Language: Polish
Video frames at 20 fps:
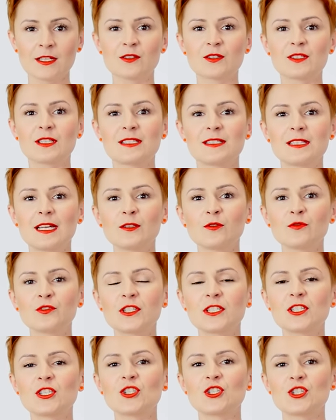to zastanów
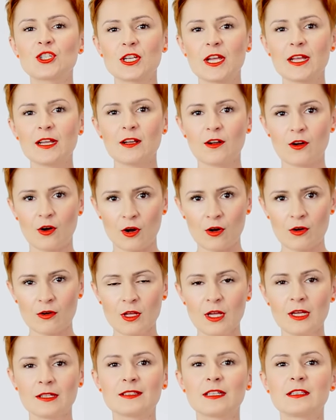się z czego
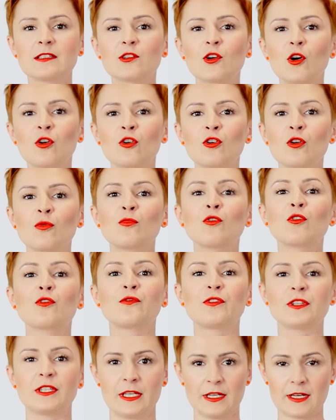ten kolor mógł
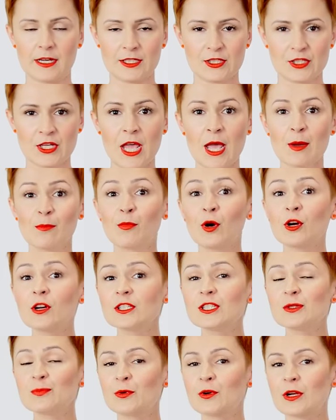wynikać.
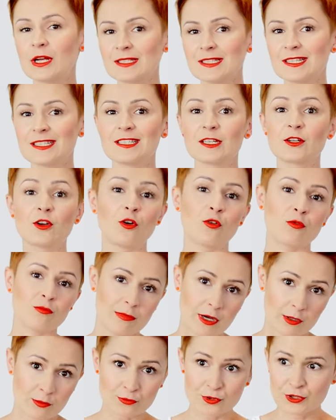Mogę Ci pokazać taką
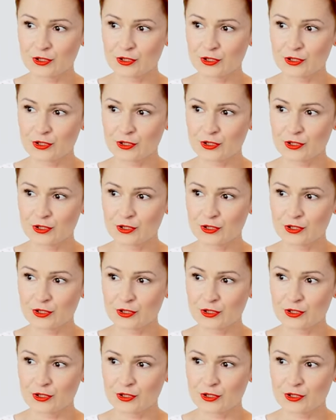małą